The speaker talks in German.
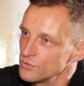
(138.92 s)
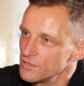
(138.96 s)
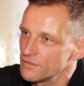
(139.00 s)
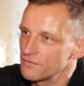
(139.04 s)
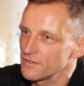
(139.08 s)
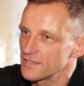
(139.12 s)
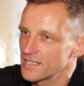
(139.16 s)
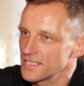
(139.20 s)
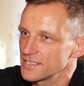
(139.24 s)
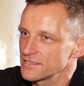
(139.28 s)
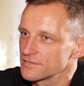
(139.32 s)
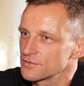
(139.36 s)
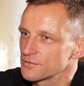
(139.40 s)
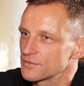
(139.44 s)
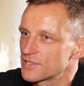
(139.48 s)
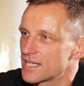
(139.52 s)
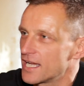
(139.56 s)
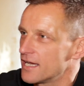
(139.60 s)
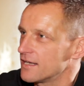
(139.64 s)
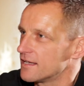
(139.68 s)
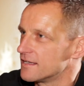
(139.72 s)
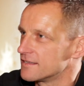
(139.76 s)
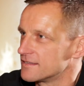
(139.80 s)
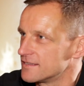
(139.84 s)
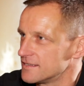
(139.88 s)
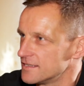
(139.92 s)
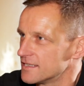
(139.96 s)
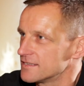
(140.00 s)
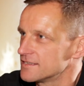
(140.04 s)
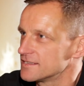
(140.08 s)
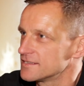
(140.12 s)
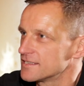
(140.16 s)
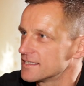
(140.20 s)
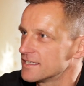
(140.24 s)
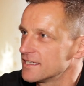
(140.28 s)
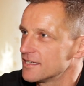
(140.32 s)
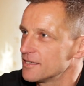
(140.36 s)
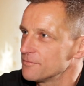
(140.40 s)
guter Vergleich ist auch Gerland. Den
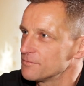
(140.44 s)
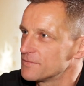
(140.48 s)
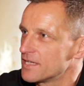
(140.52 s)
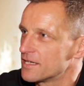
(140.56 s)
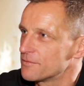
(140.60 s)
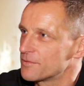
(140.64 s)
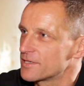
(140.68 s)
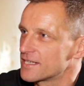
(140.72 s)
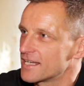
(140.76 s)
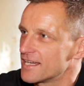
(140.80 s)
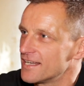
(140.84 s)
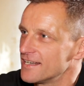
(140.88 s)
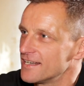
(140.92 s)
hatte ich ja gehabt, Hermann okay.